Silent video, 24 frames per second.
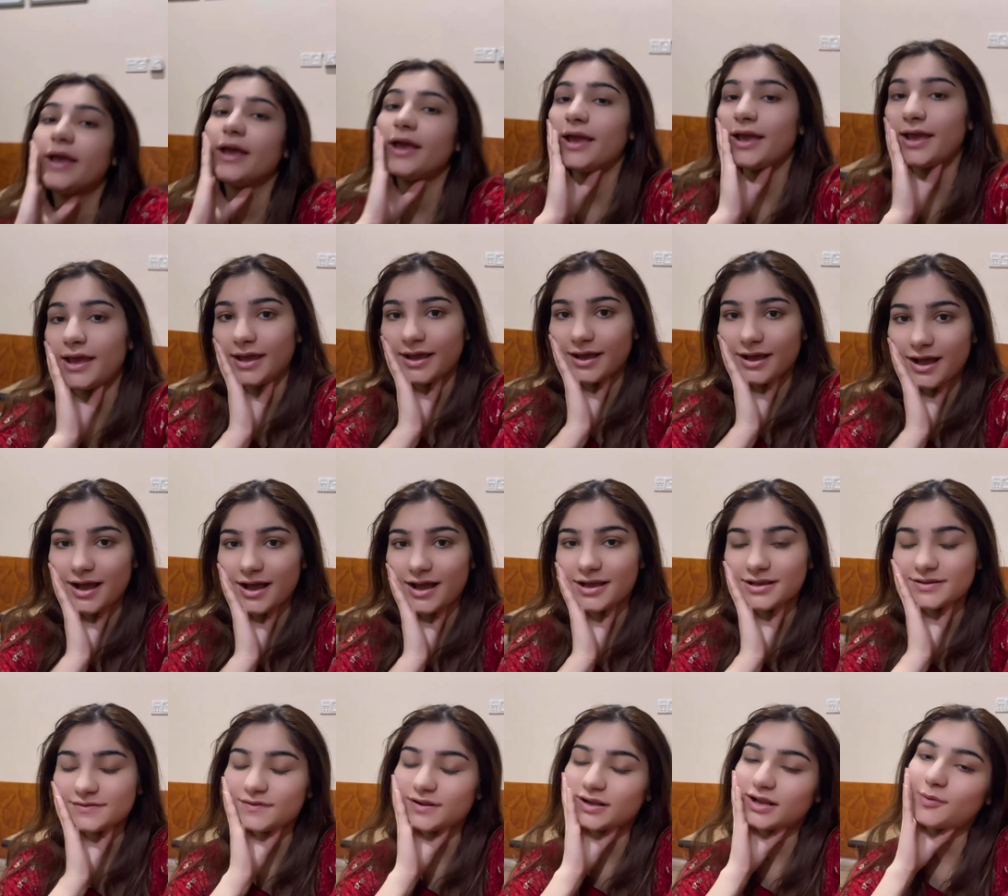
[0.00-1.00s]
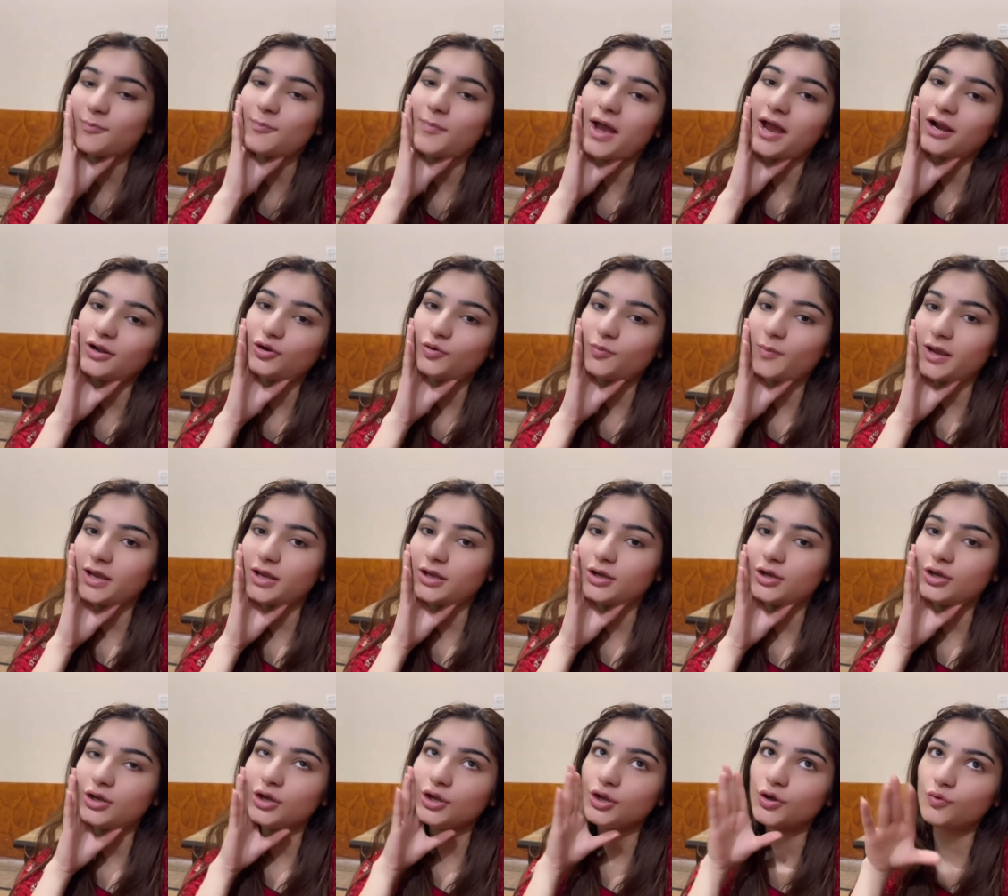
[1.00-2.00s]
हे गाइस वेलकम बैक टू माय
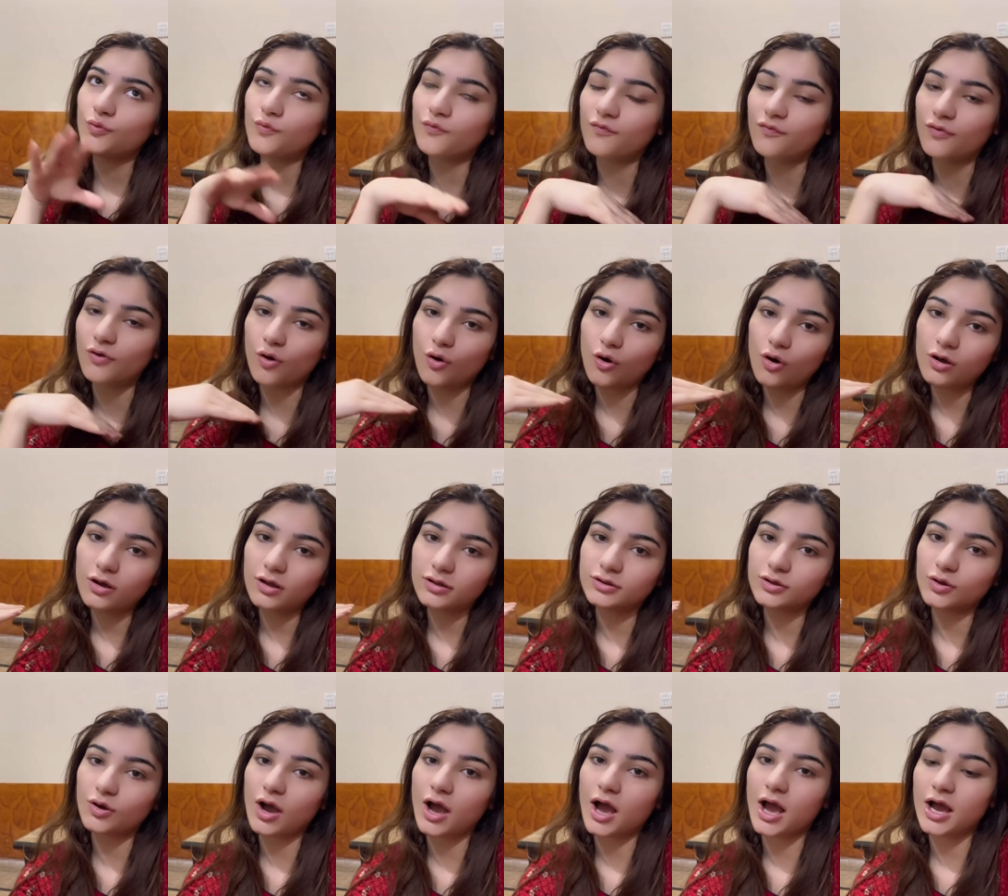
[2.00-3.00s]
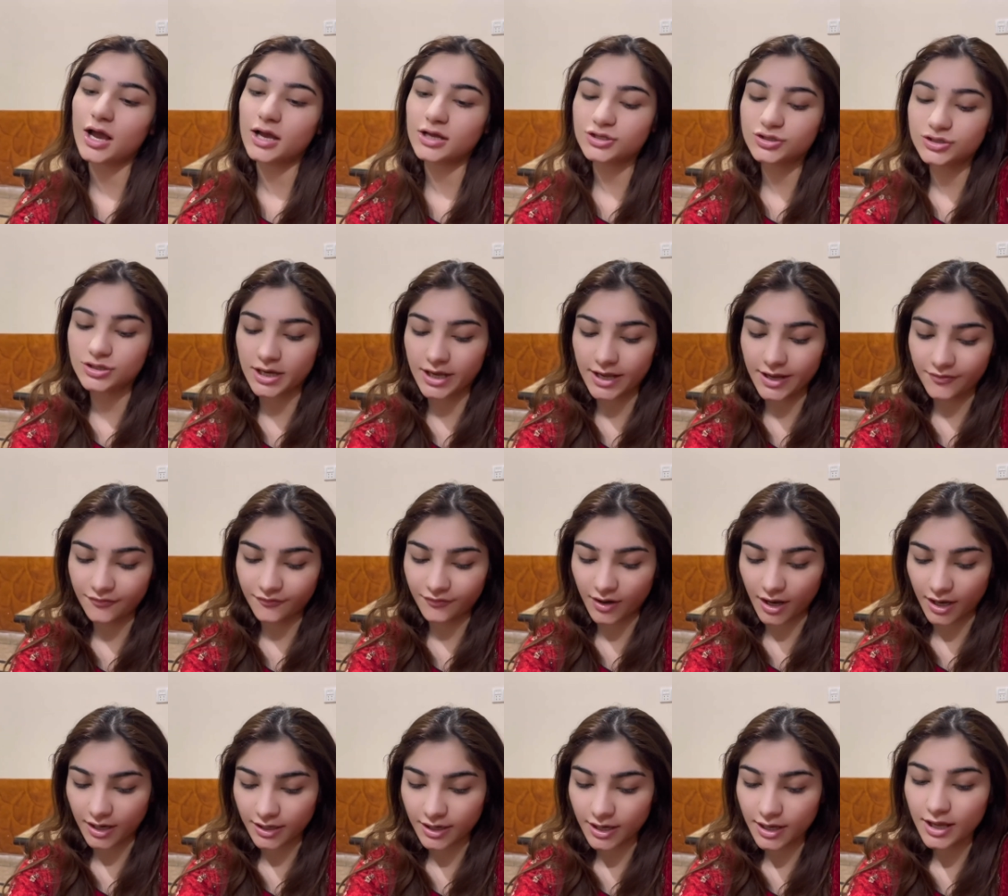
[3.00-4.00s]
न्यू व्लॉग तो आज है
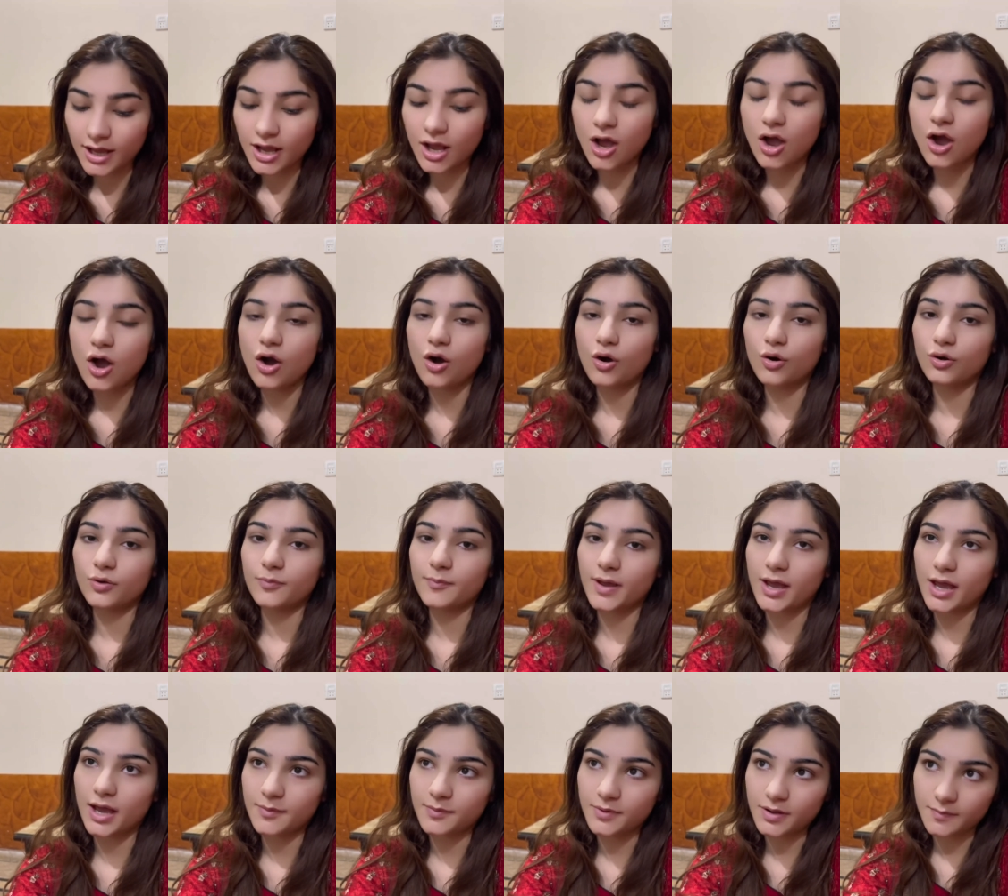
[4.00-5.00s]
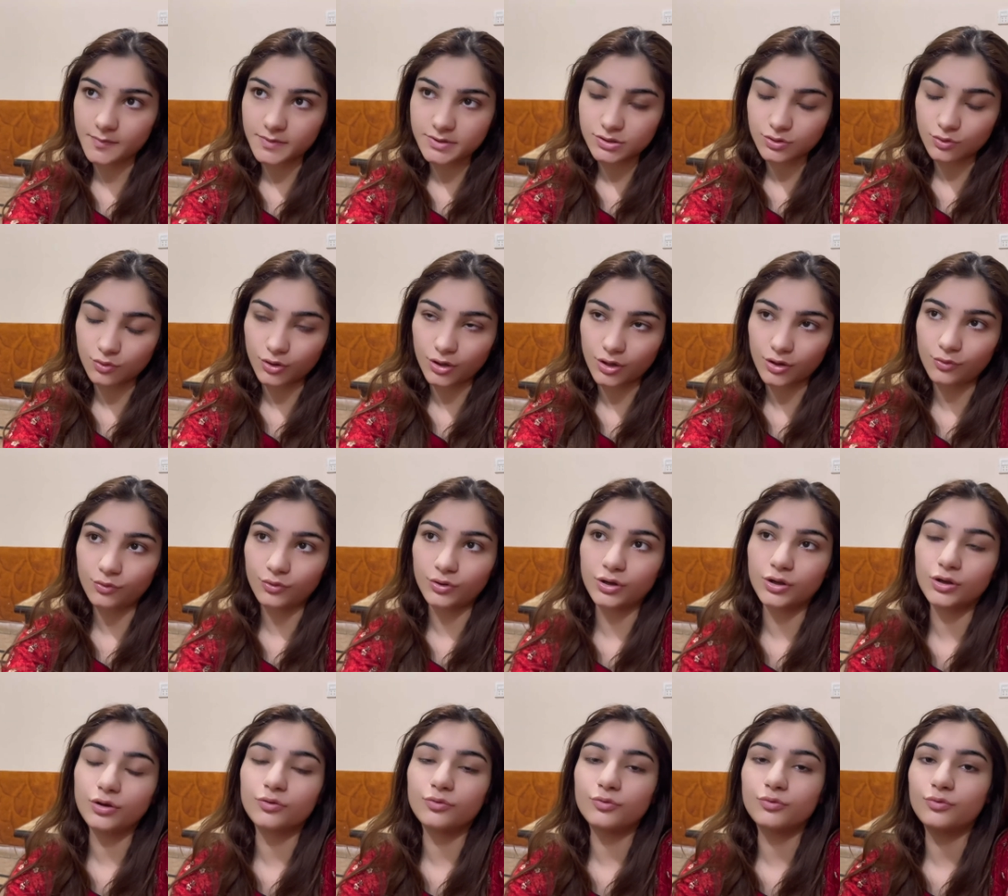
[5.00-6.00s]
फ्राइडे और मैं अभी अभी सो के
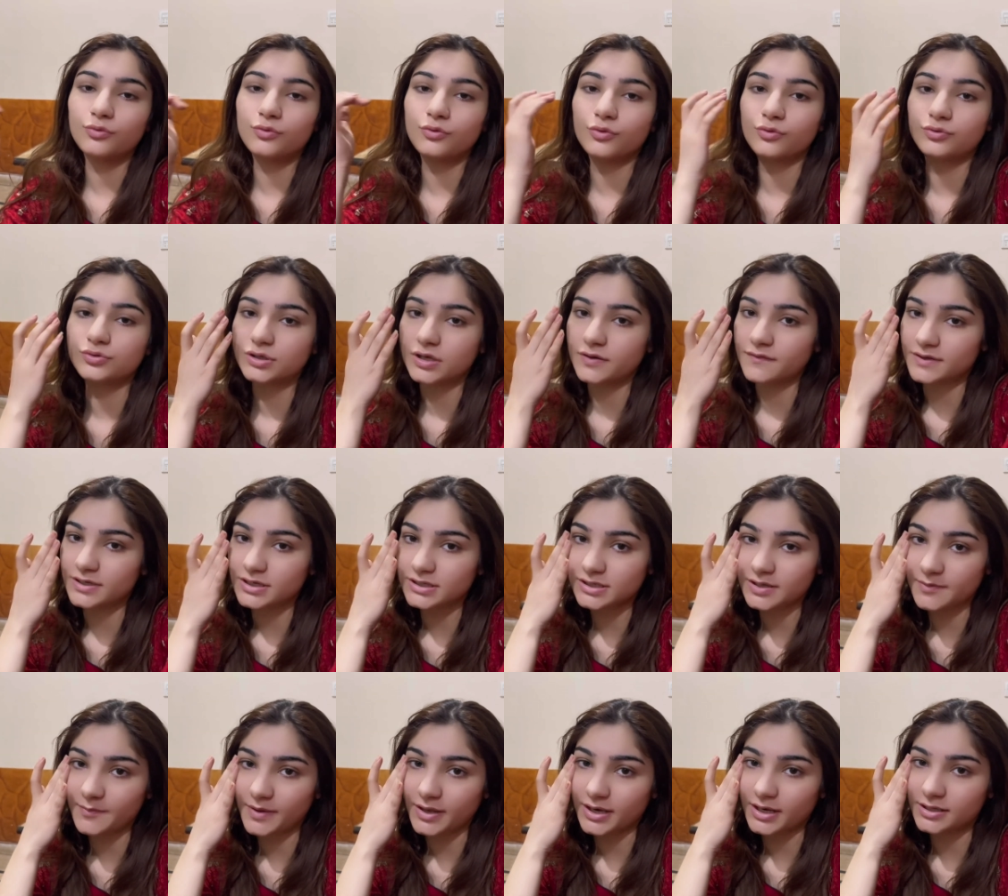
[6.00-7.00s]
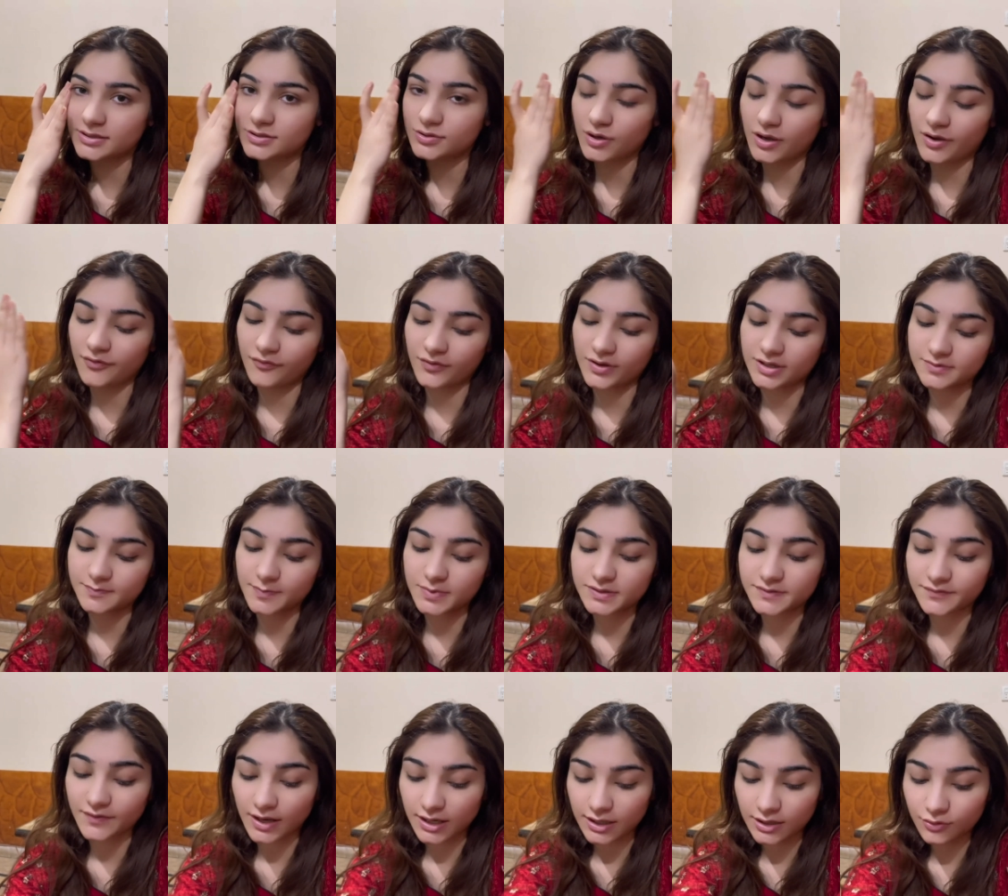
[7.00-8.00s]
उठी हूँ उसकी वजह से मेरे जो है फेस पे
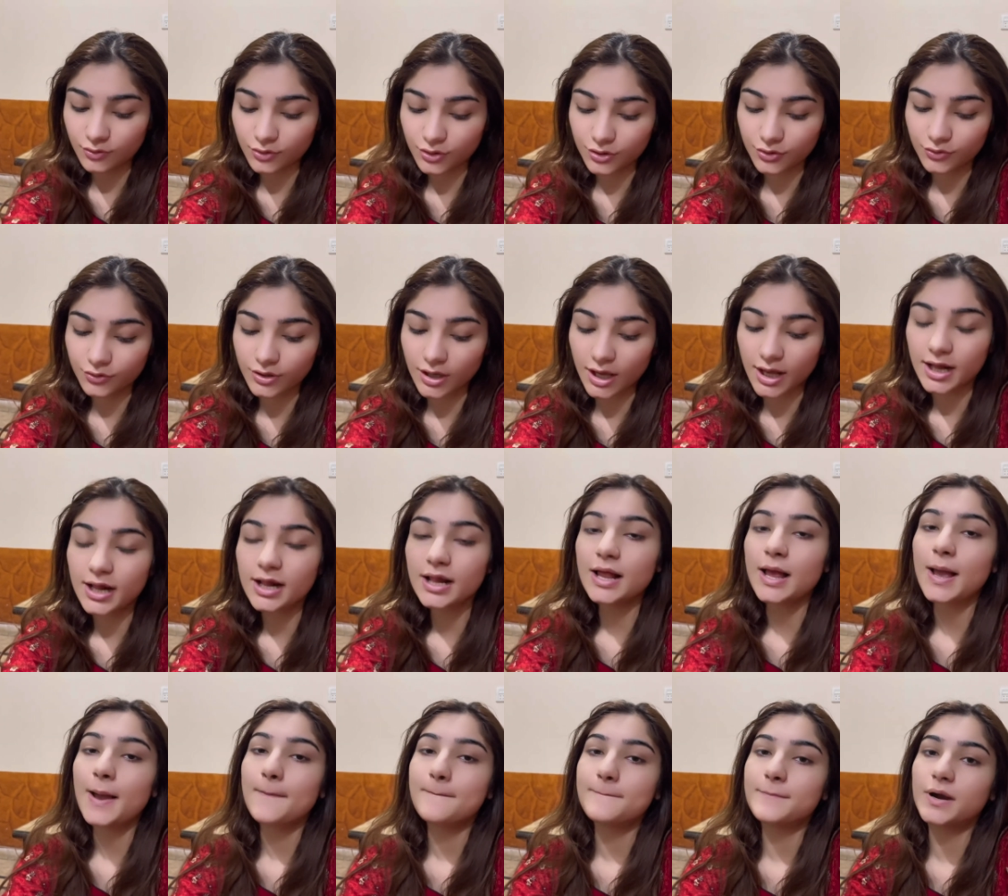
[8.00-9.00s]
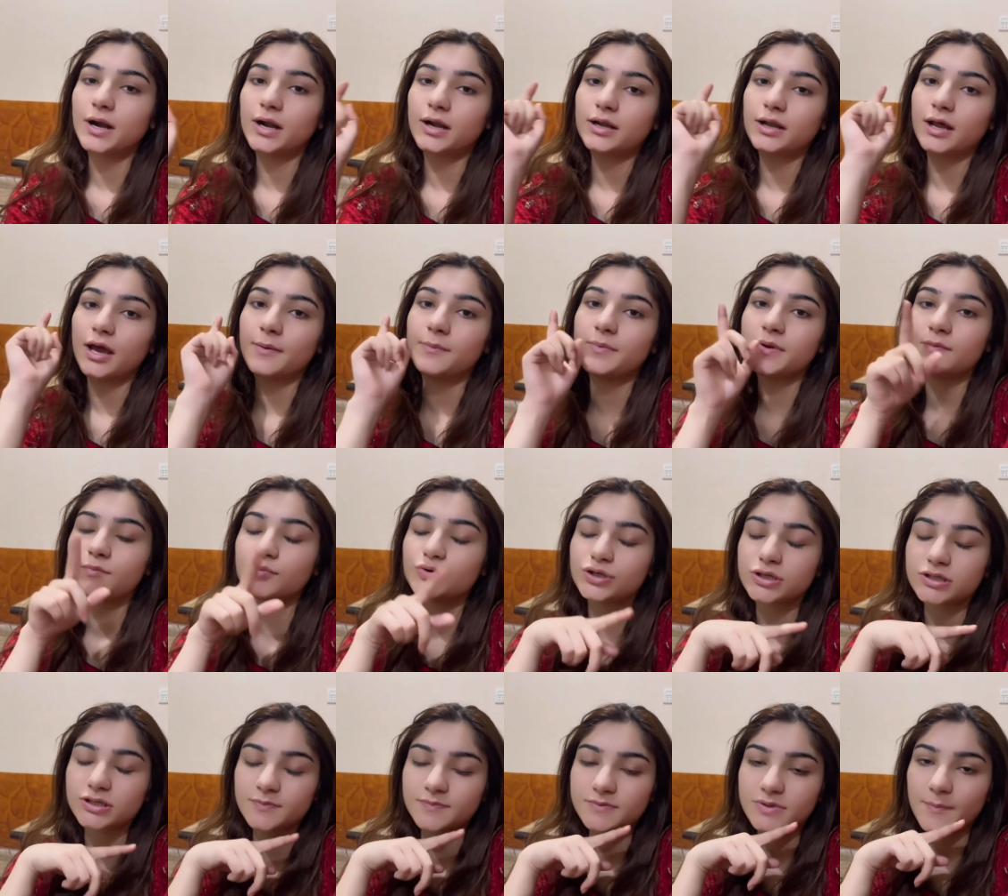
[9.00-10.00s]
स्वेलिंग हुई हुई है बट अभी मुझे
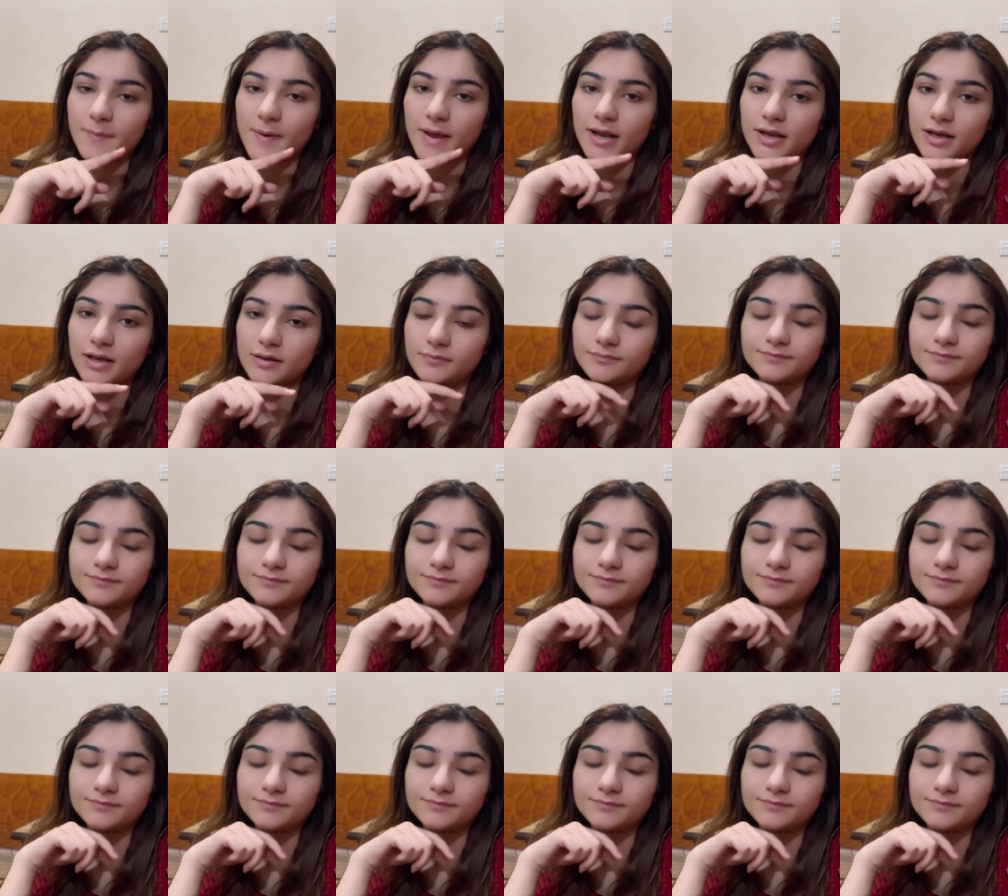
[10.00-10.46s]
सबसे पहले